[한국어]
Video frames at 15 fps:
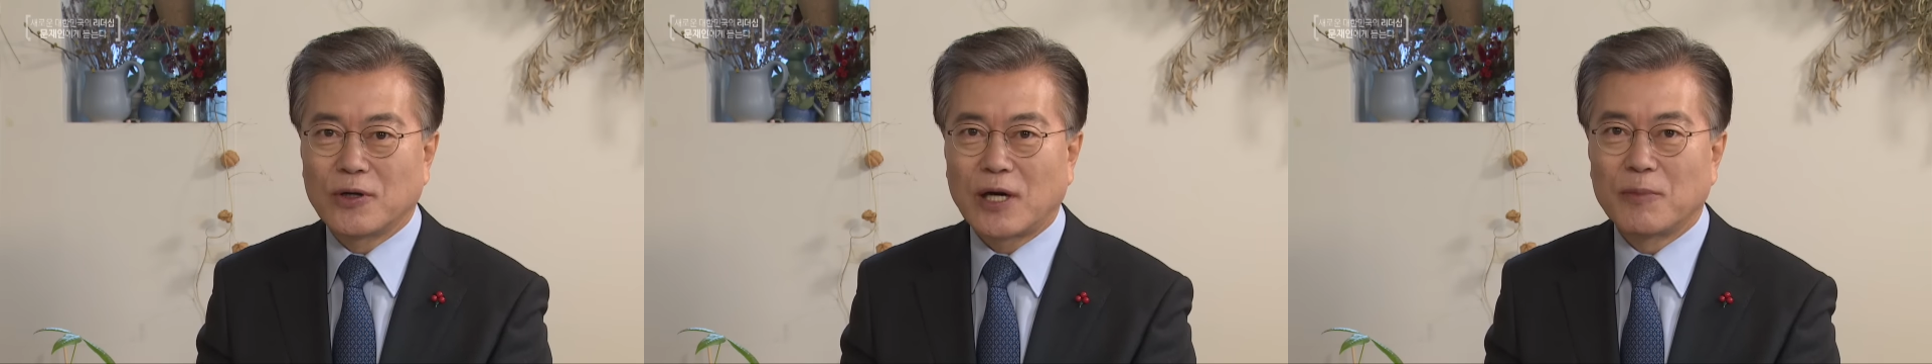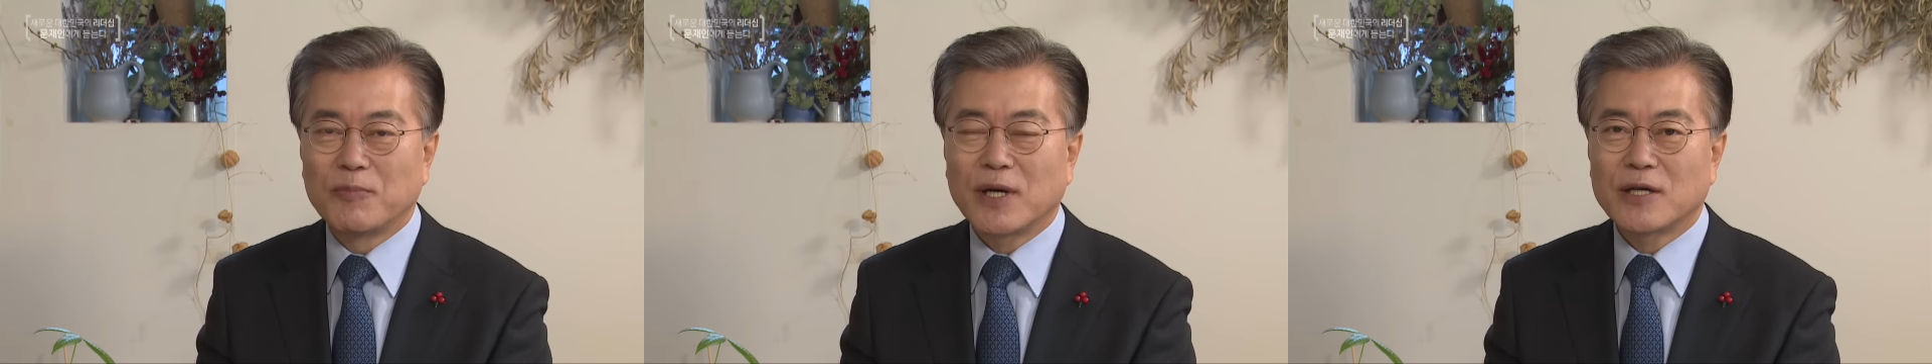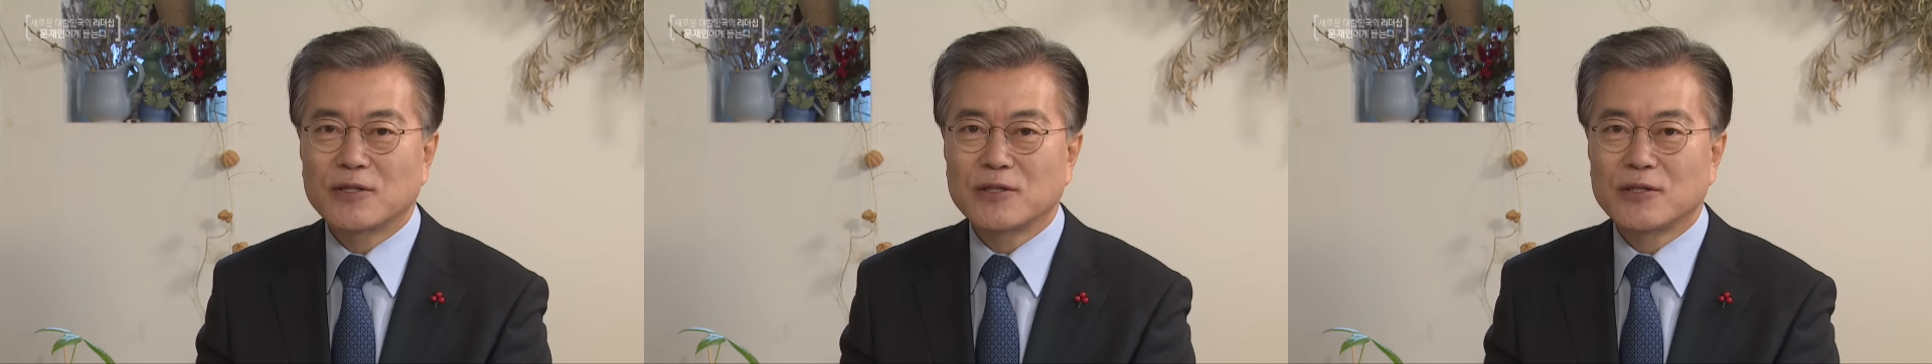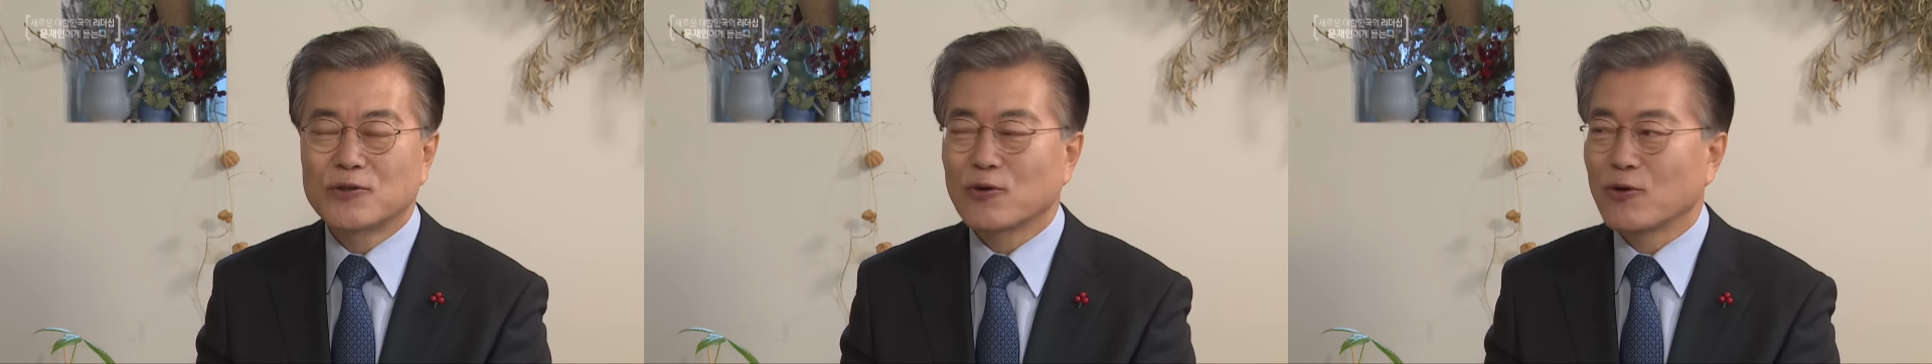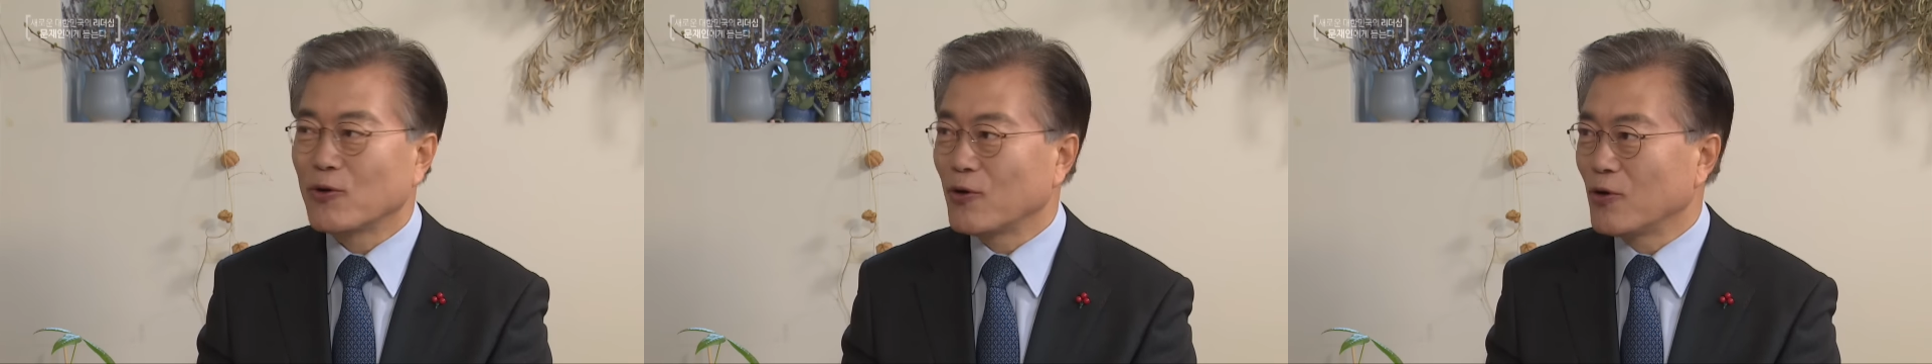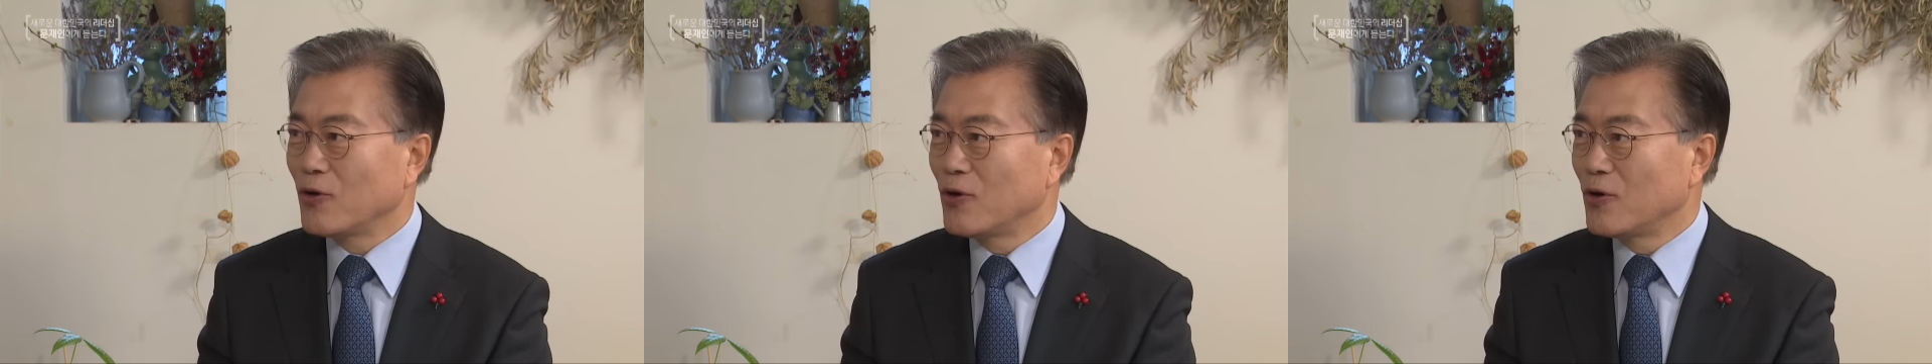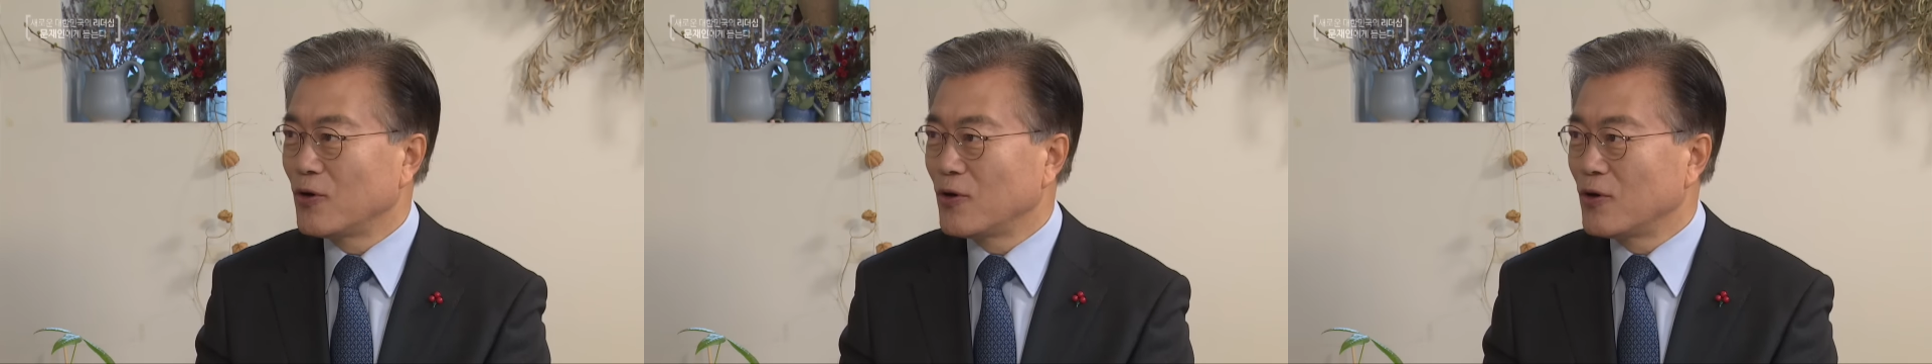한마디로